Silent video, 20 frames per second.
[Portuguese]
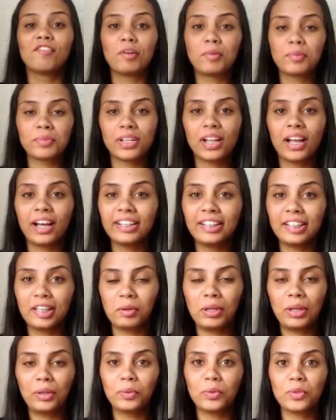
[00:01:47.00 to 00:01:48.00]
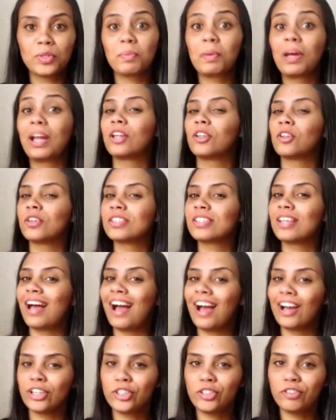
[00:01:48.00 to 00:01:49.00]
Vamos lá então, alunos, para a nossa
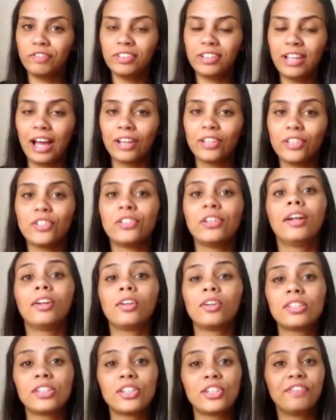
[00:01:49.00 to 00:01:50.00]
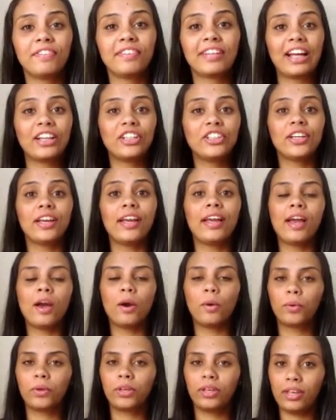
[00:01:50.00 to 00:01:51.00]
atividade. A nossa atividade é
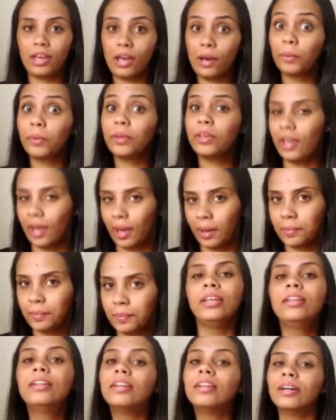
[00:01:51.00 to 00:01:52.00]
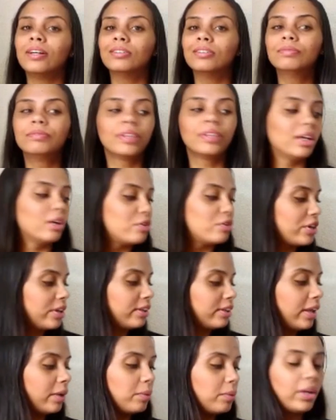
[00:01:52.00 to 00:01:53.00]
o que é o que é. Então, eu já
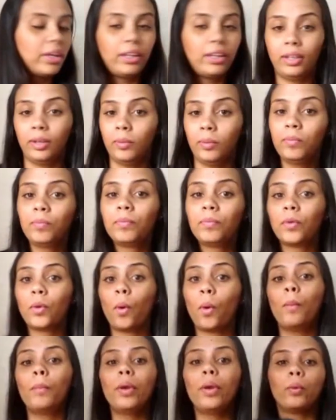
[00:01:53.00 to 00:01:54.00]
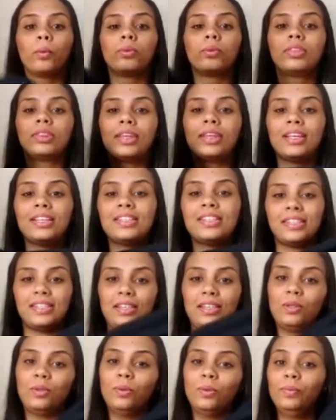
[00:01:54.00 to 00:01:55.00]
tenho aqui o meu
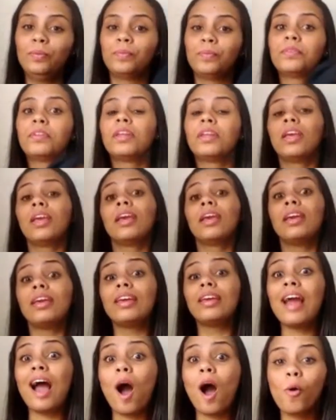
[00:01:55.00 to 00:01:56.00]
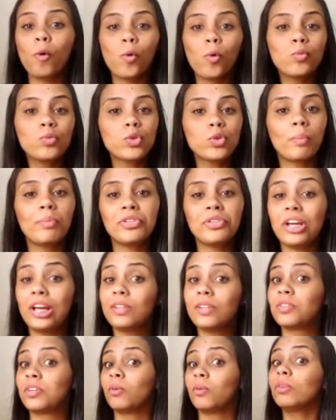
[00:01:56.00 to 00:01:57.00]
tecido e alguns
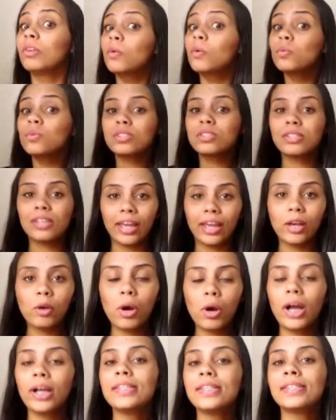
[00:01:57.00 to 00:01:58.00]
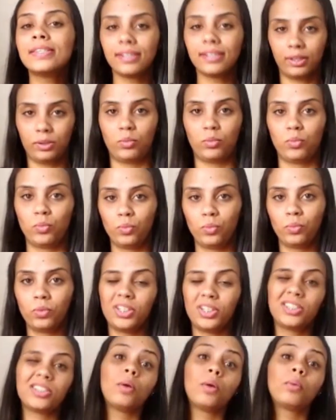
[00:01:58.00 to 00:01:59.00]
objetos que eu não sei quais são,
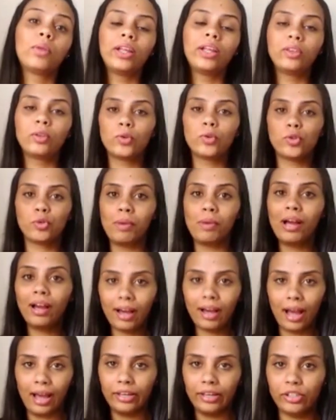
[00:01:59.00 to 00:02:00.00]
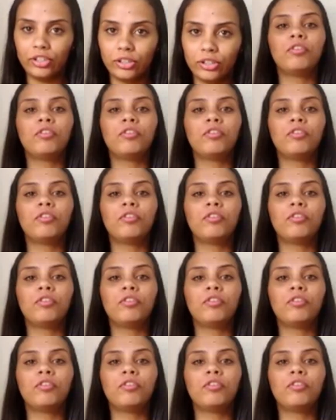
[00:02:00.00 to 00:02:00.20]
que estão dentro de uma caixa.